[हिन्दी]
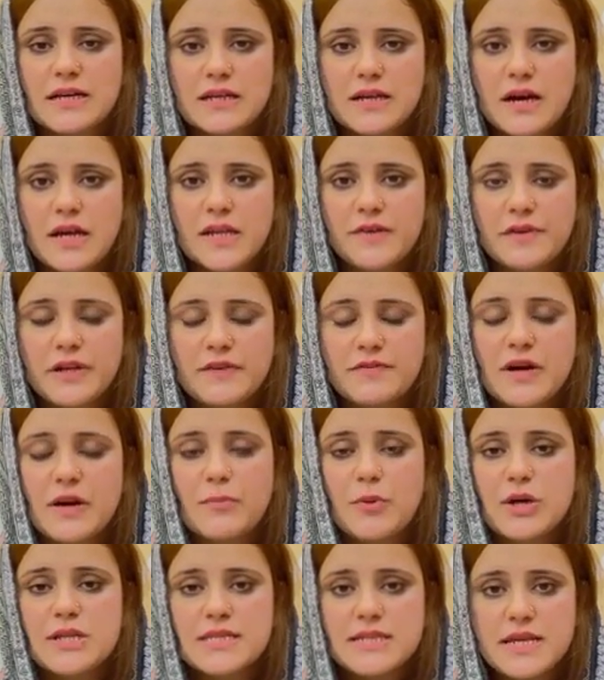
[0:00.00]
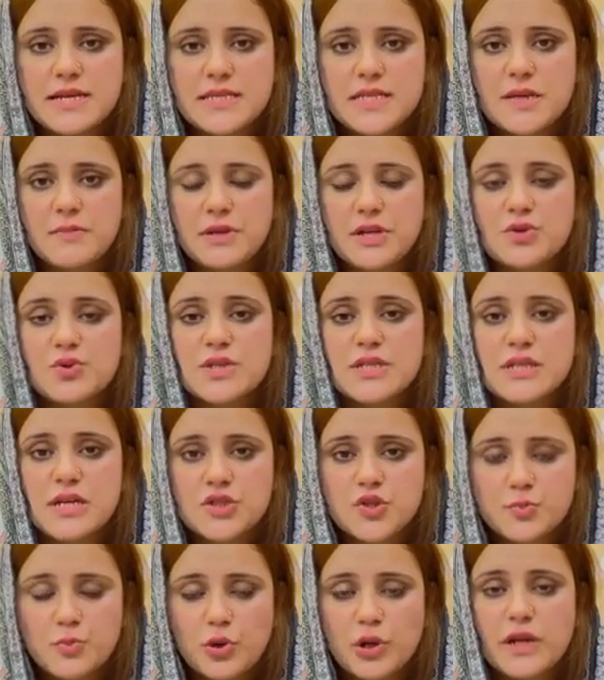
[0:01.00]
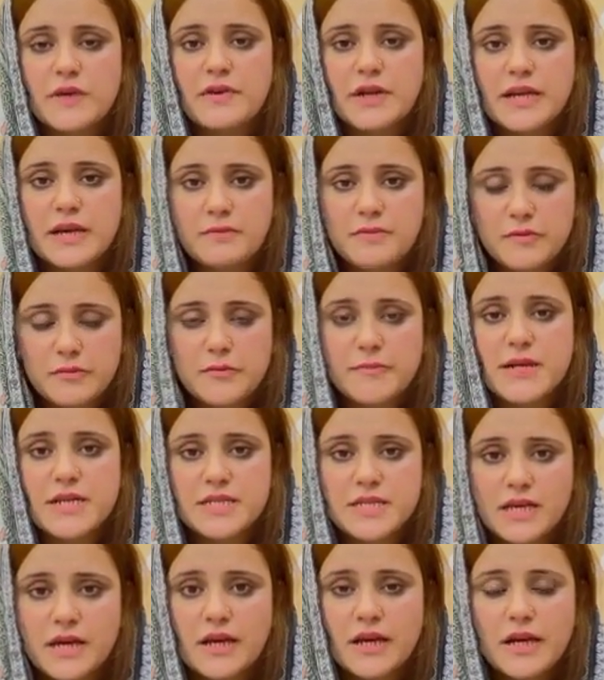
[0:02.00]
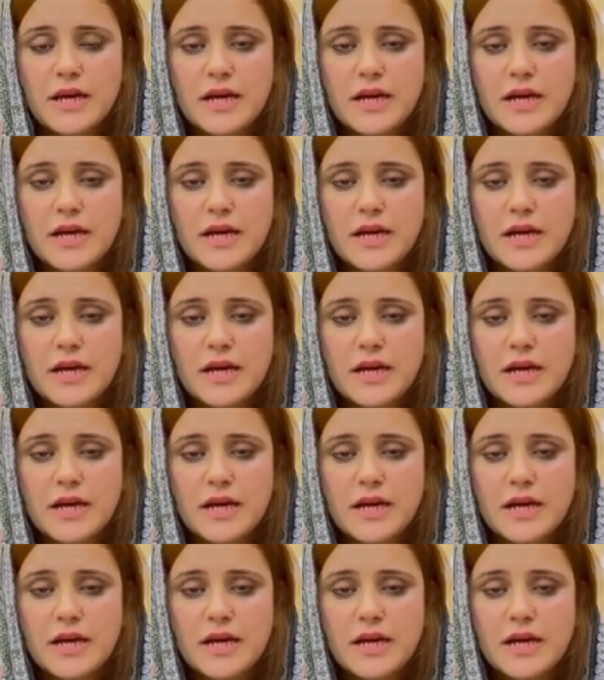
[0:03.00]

लेकर खाने वाले वहाँ बहुत से ऐसे भी हैं जो सच बोलने वाले अभी भी बैठे हैं